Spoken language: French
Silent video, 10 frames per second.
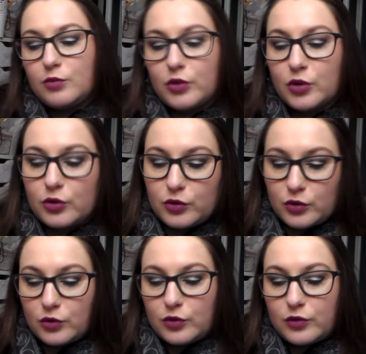Pour,
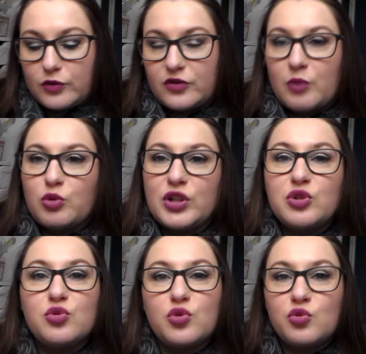quand, pour les
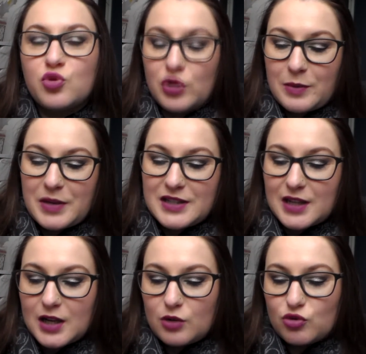jours où n'aurai pas le
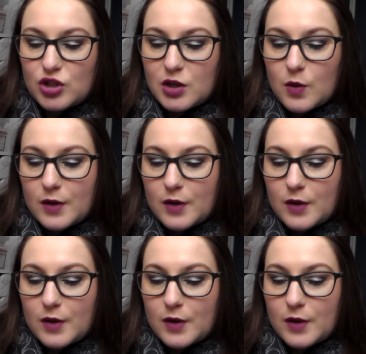sac à langer.